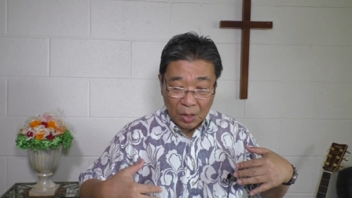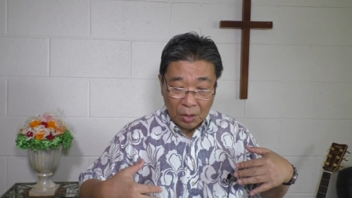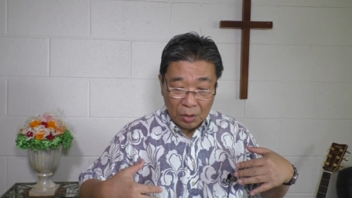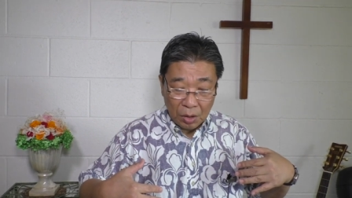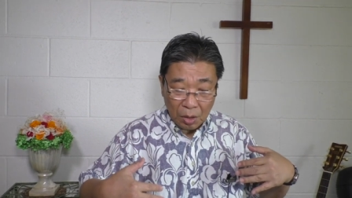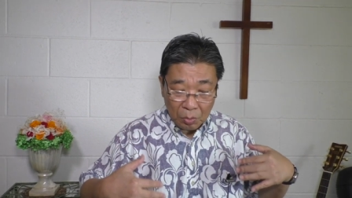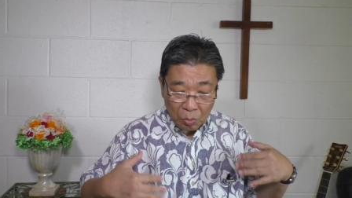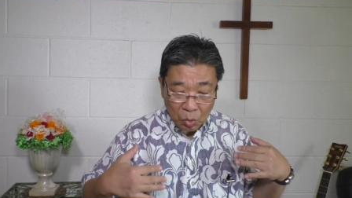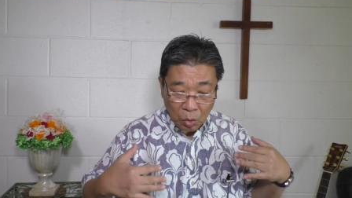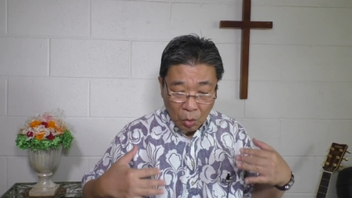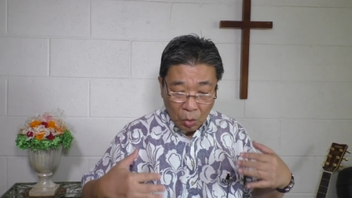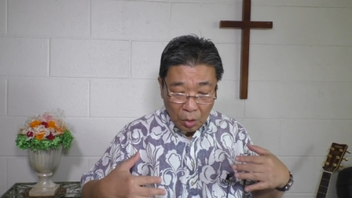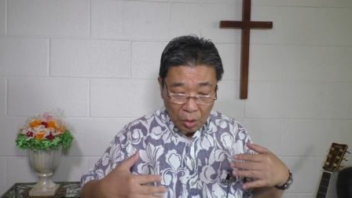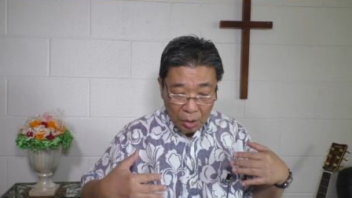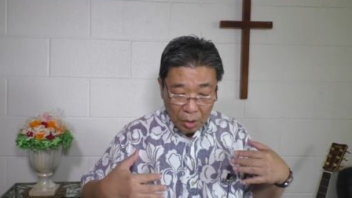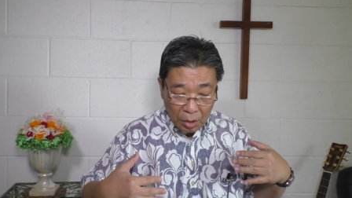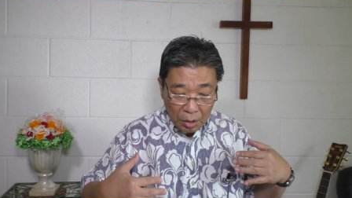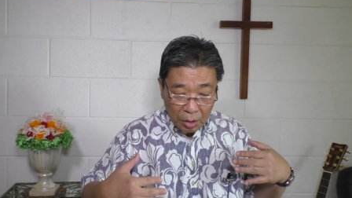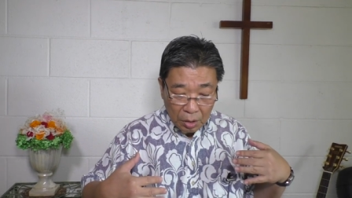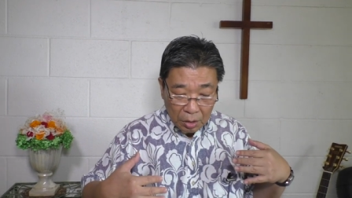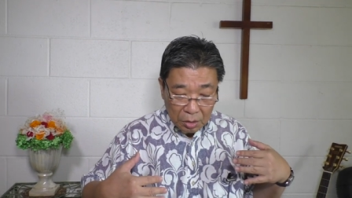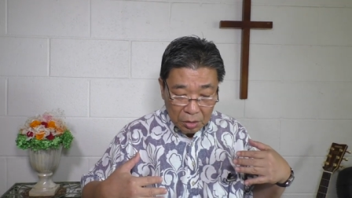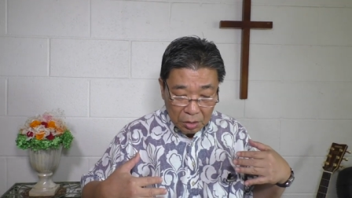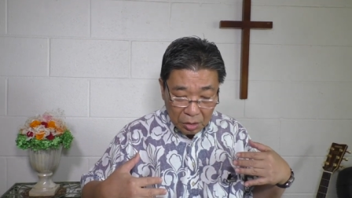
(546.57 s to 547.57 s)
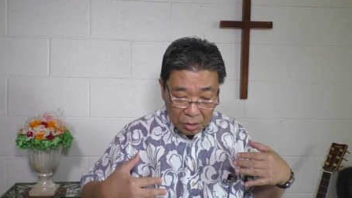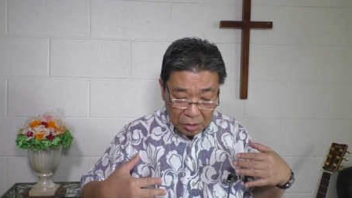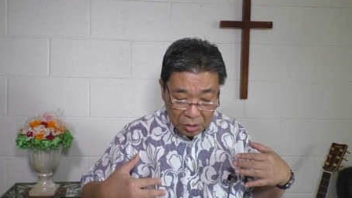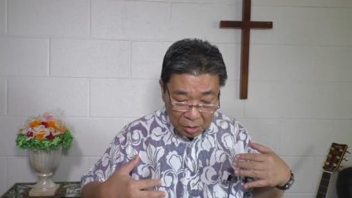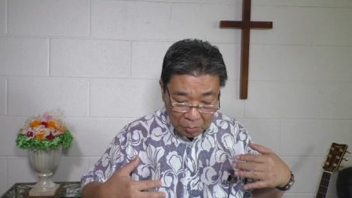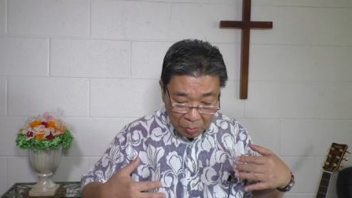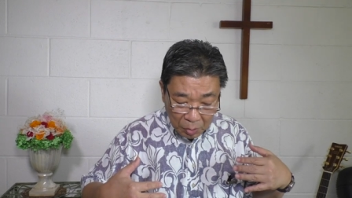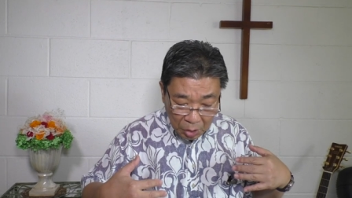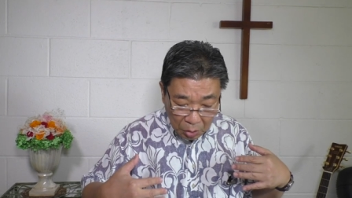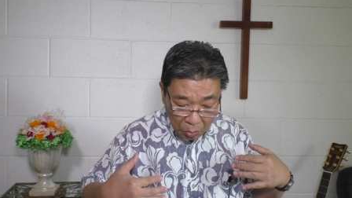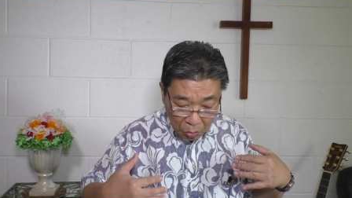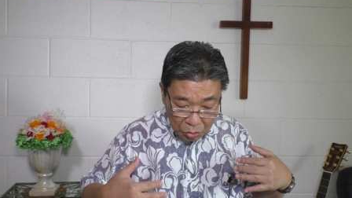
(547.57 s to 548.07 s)
でもイエス
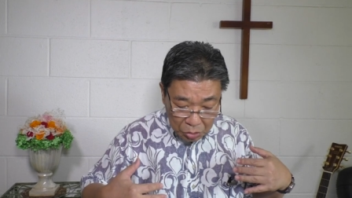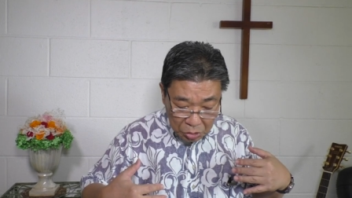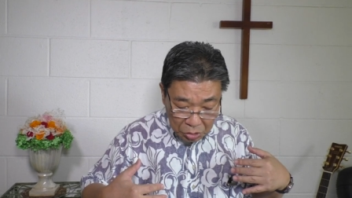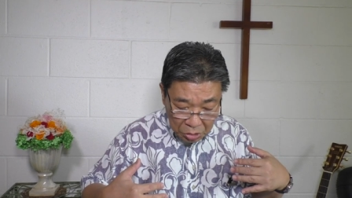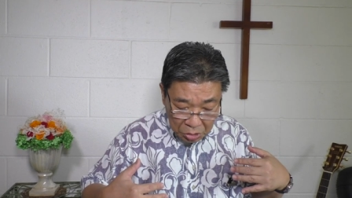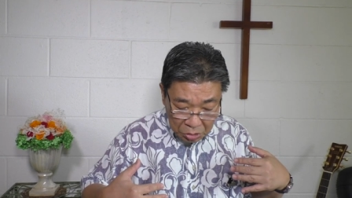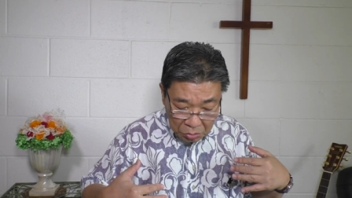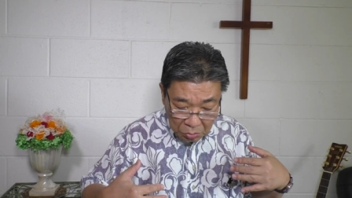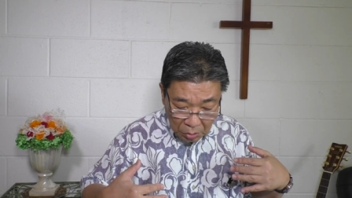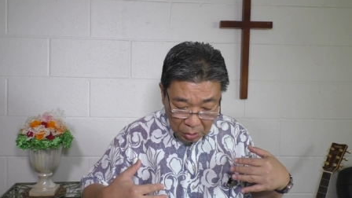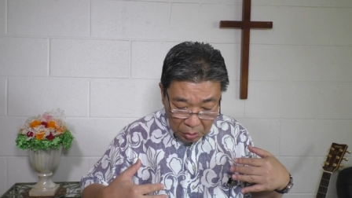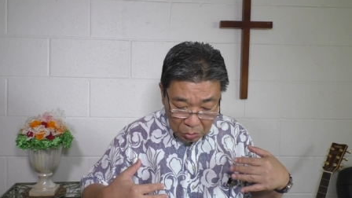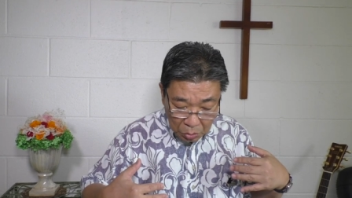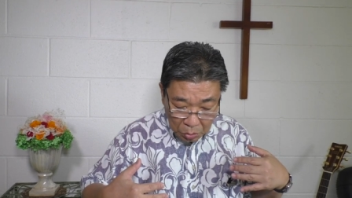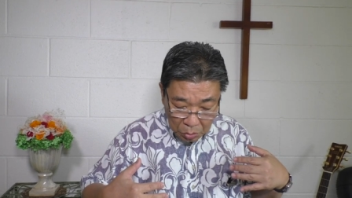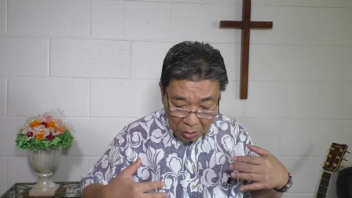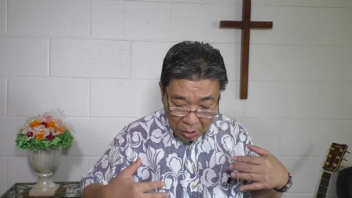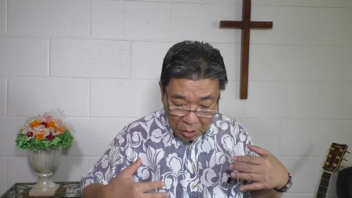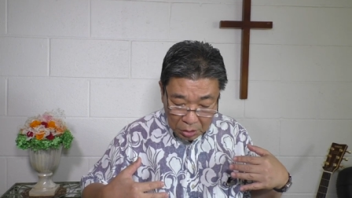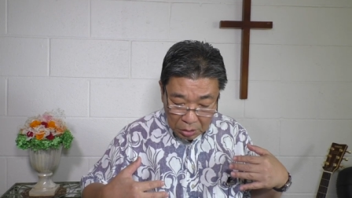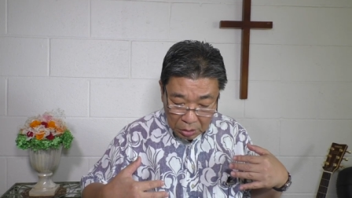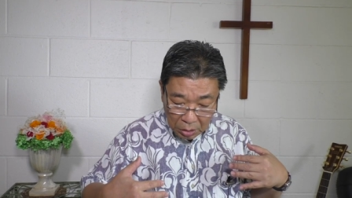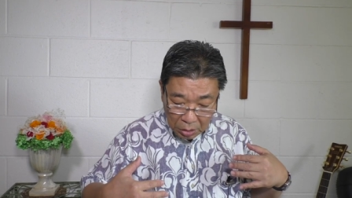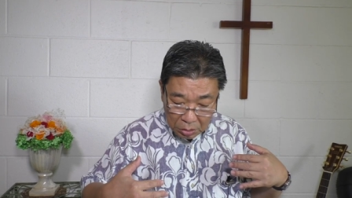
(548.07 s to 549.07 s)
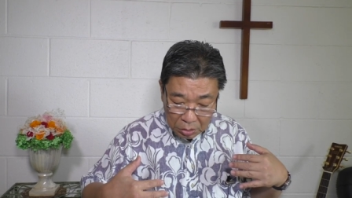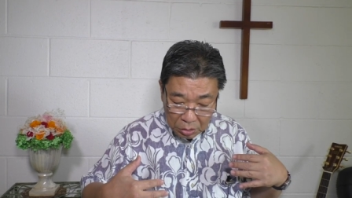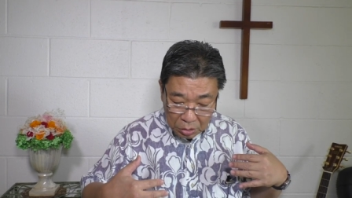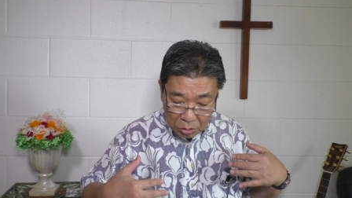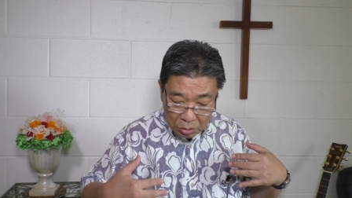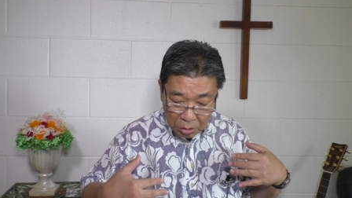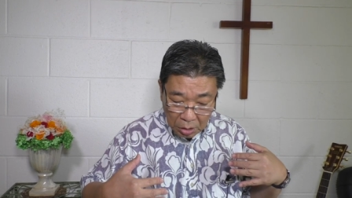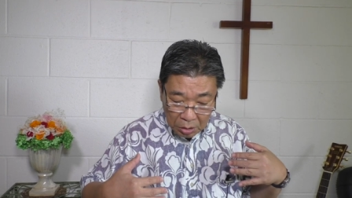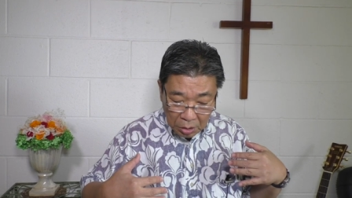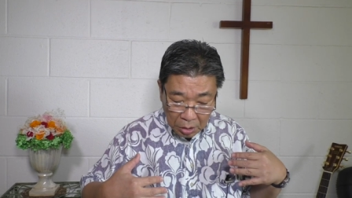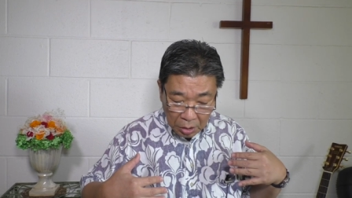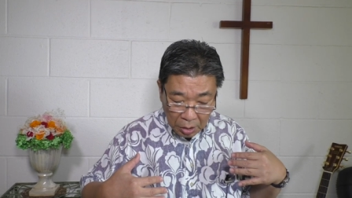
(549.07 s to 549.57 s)
様ご自身はどうだったんで
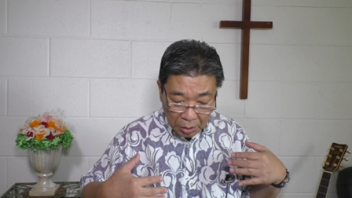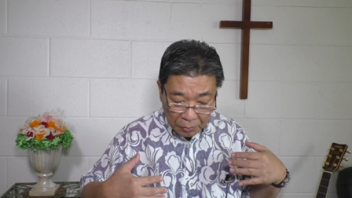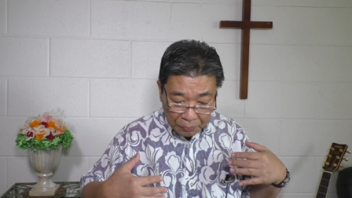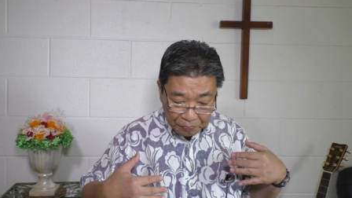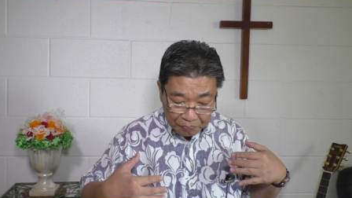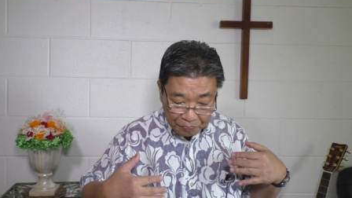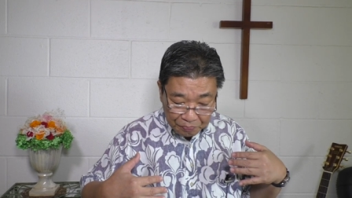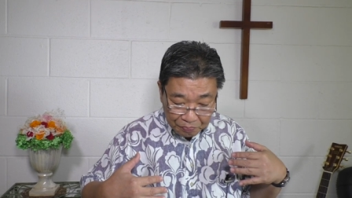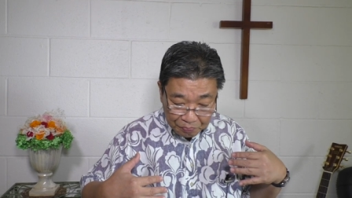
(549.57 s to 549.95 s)
すかね